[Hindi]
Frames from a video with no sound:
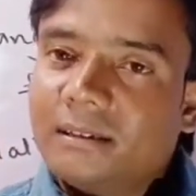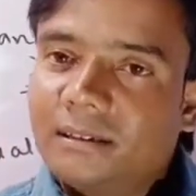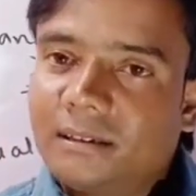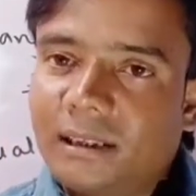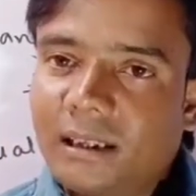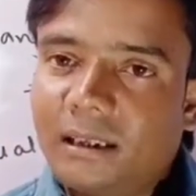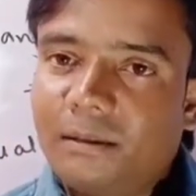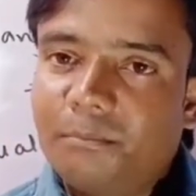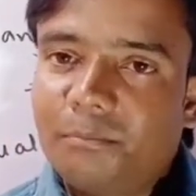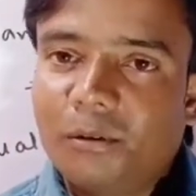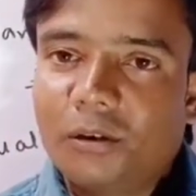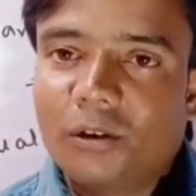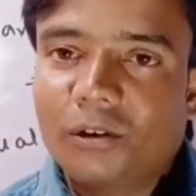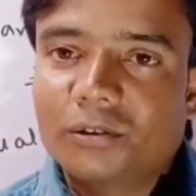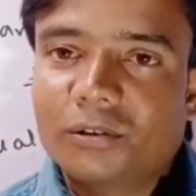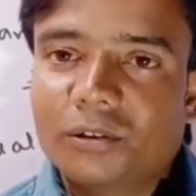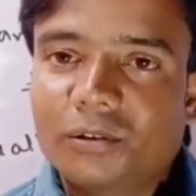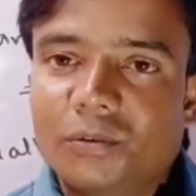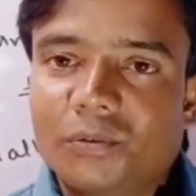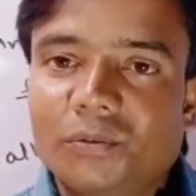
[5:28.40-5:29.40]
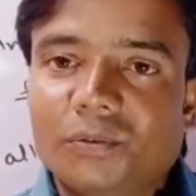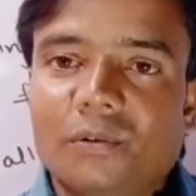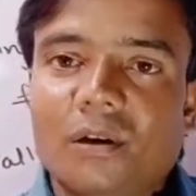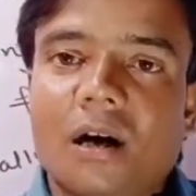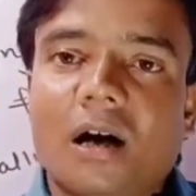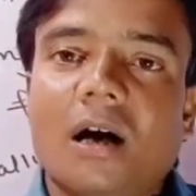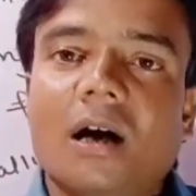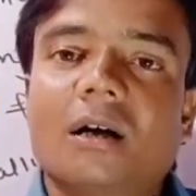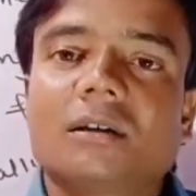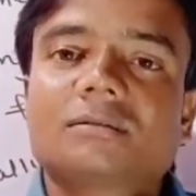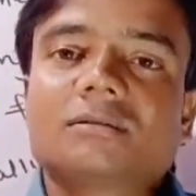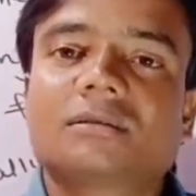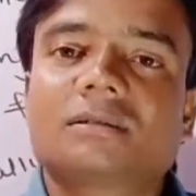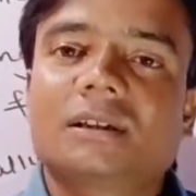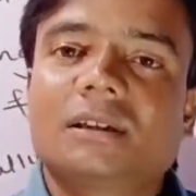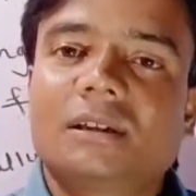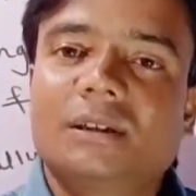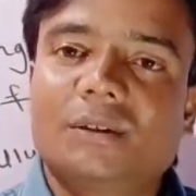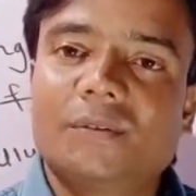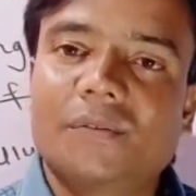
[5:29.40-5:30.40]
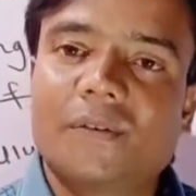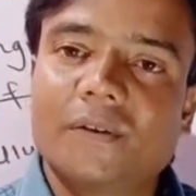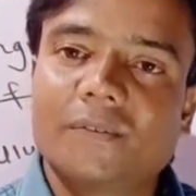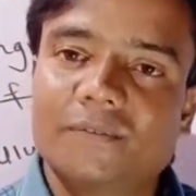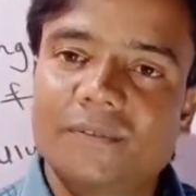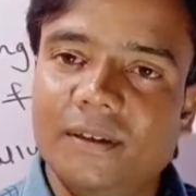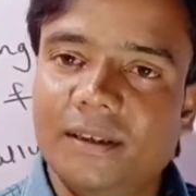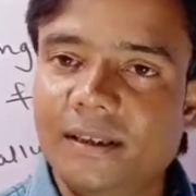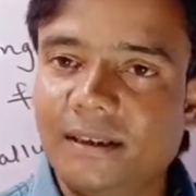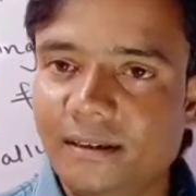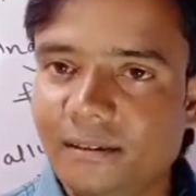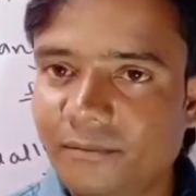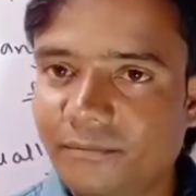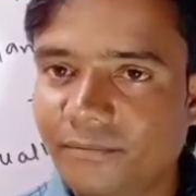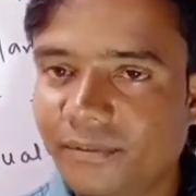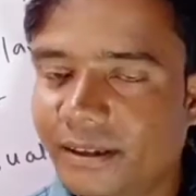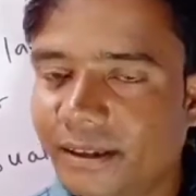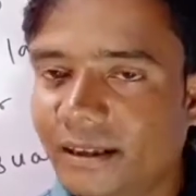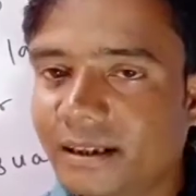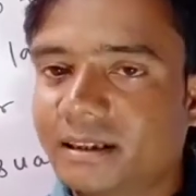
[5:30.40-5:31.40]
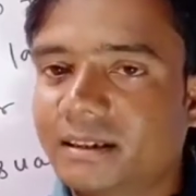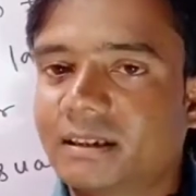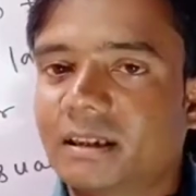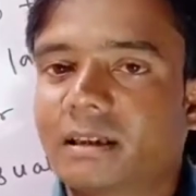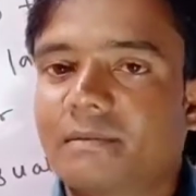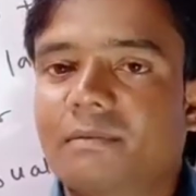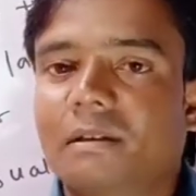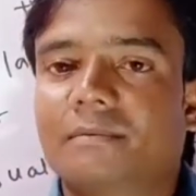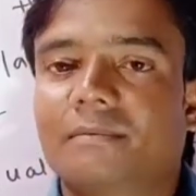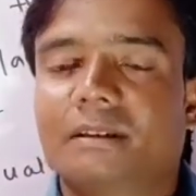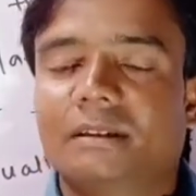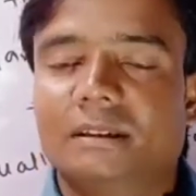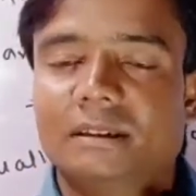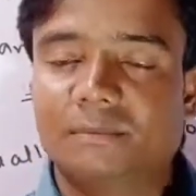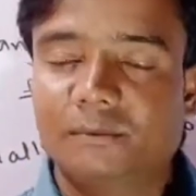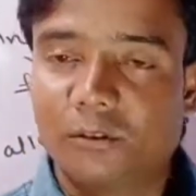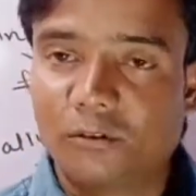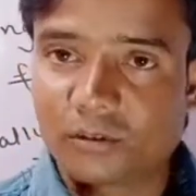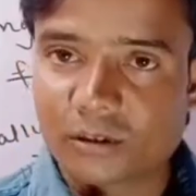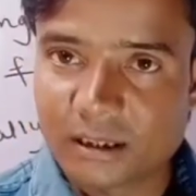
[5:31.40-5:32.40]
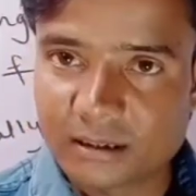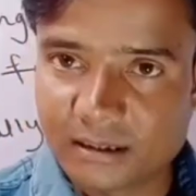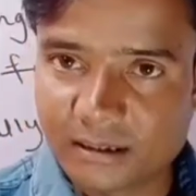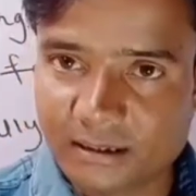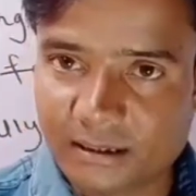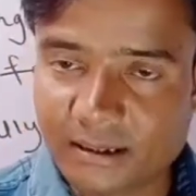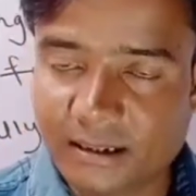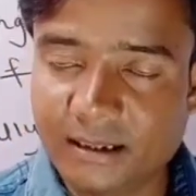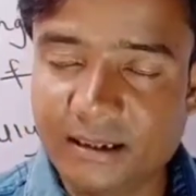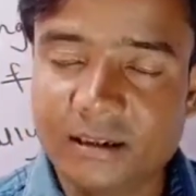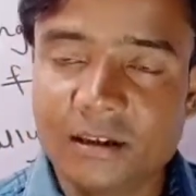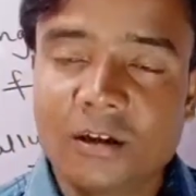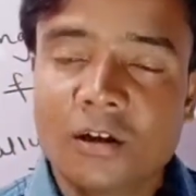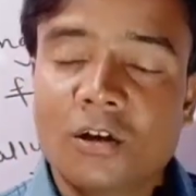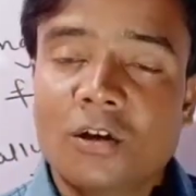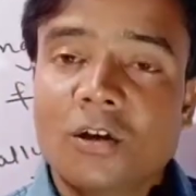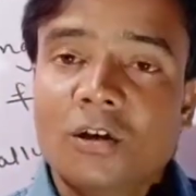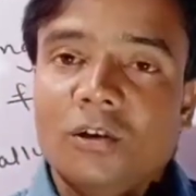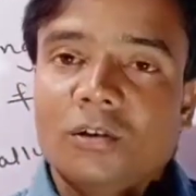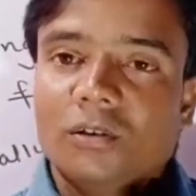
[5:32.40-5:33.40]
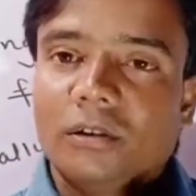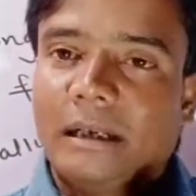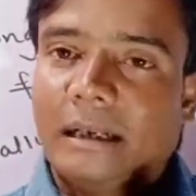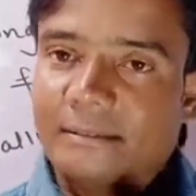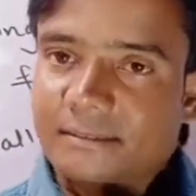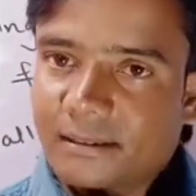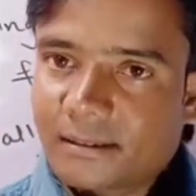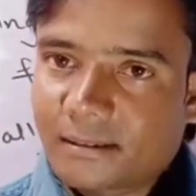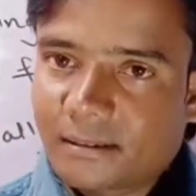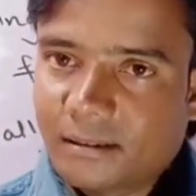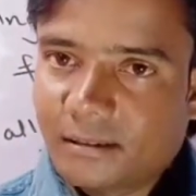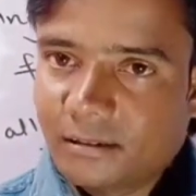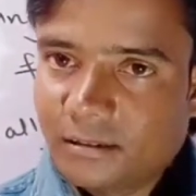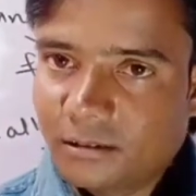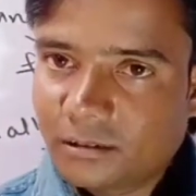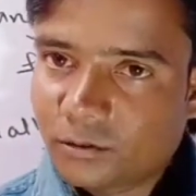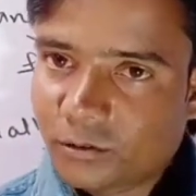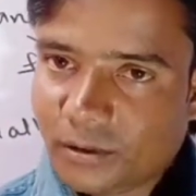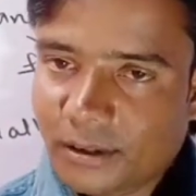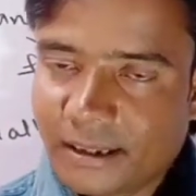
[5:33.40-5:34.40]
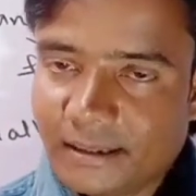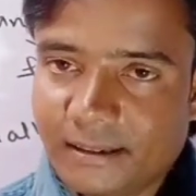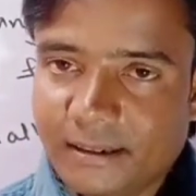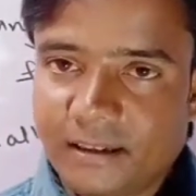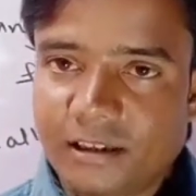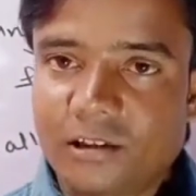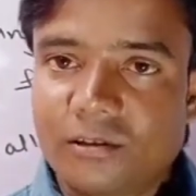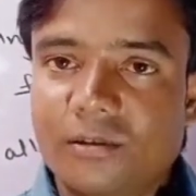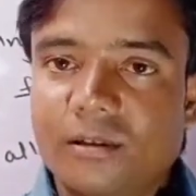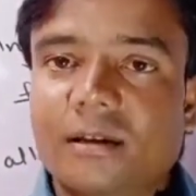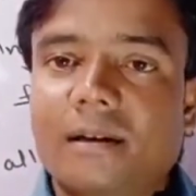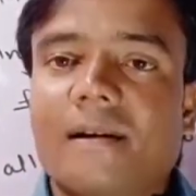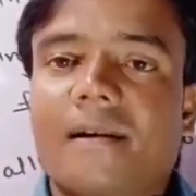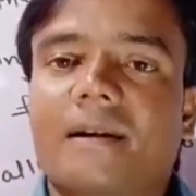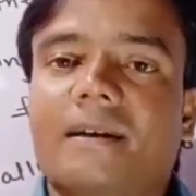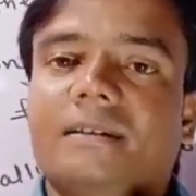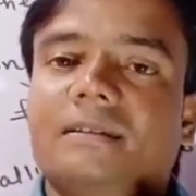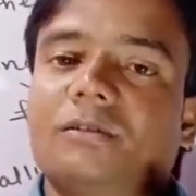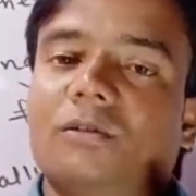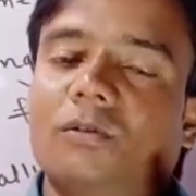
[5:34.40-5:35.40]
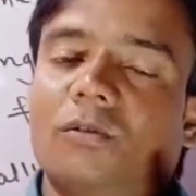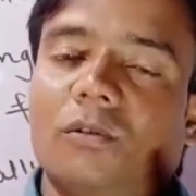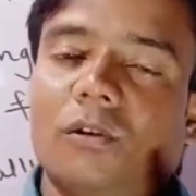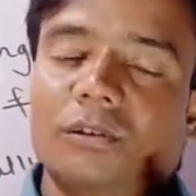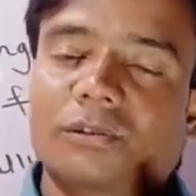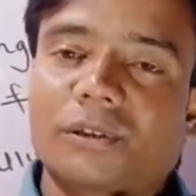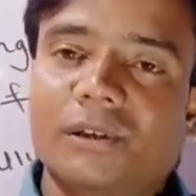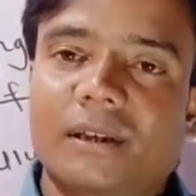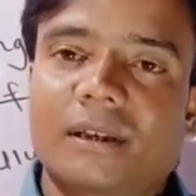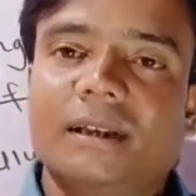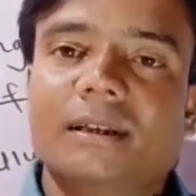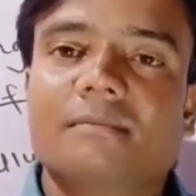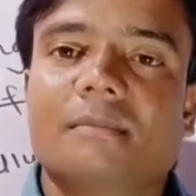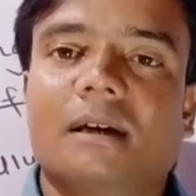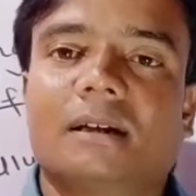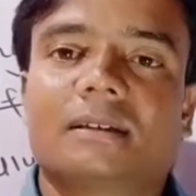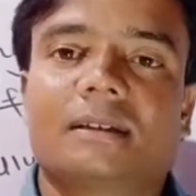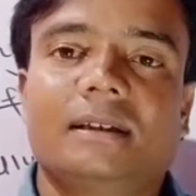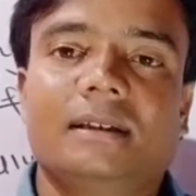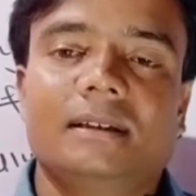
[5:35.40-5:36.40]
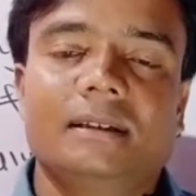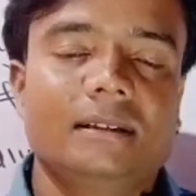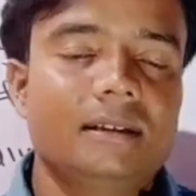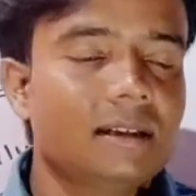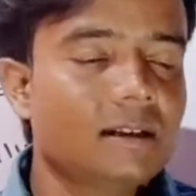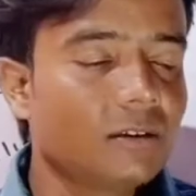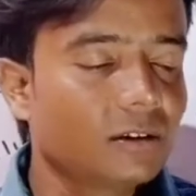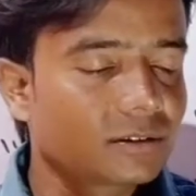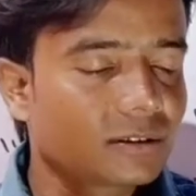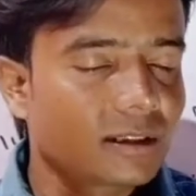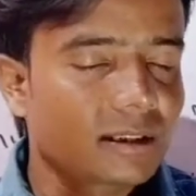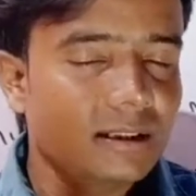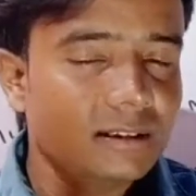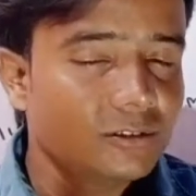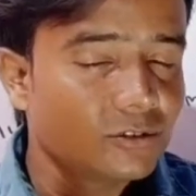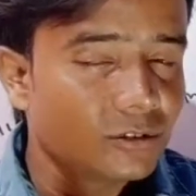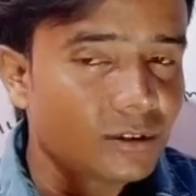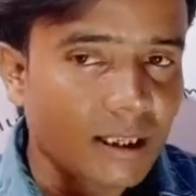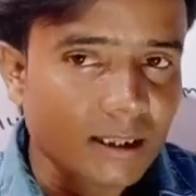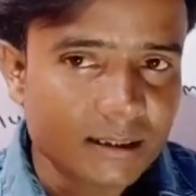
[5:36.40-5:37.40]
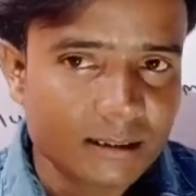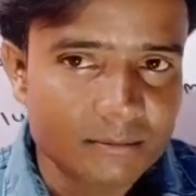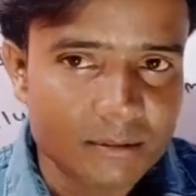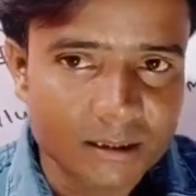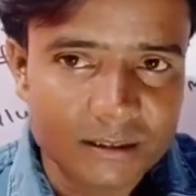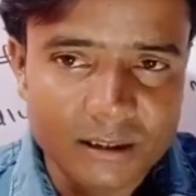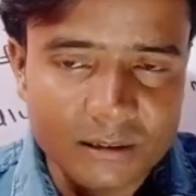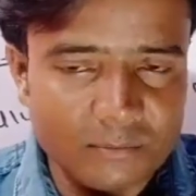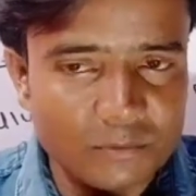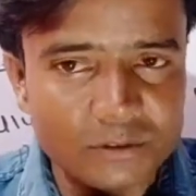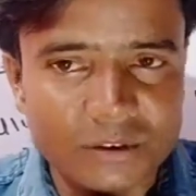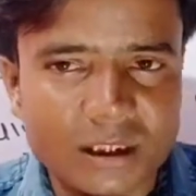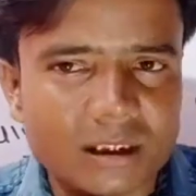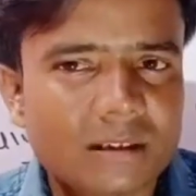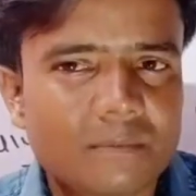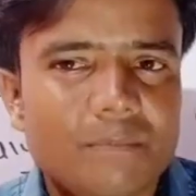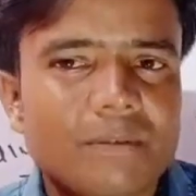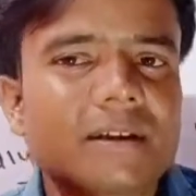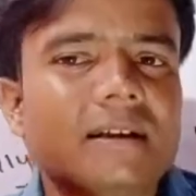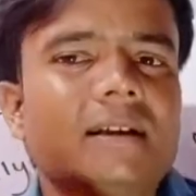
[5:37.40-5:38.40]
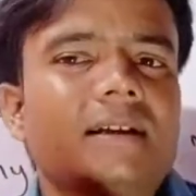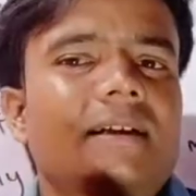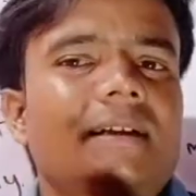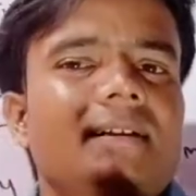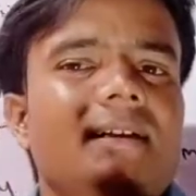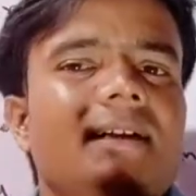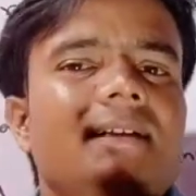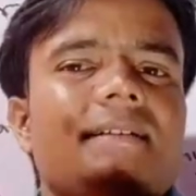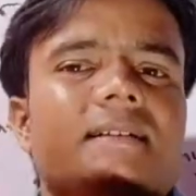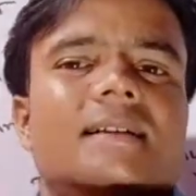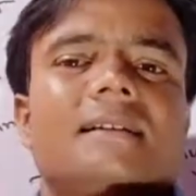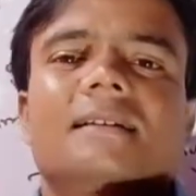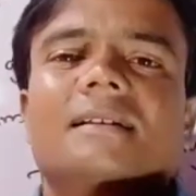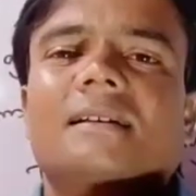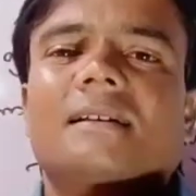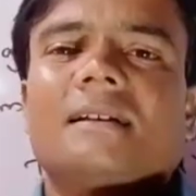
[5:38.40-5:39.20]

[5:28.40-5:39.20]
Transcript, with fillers: They belonged to a Sikh family. वे एक सिख फैमिली से बिलोंग करते थे यहाँ तक का टोटल हिंदी क्या होगा कि जो ऑथर की माँ थी या ऑथर की जो दादी माँ थी वो ज़्यादा पढ़ी लिखी नहीं थी